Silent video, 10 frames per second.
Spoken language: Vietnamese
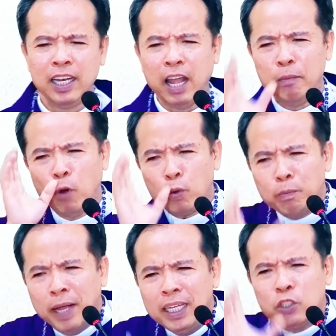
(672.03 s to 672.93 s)
để một
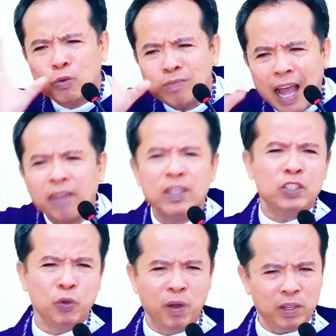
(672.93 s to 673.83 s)
mình chúng ta với
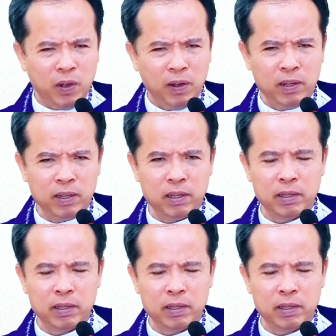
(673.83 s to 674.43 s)
chúa thôi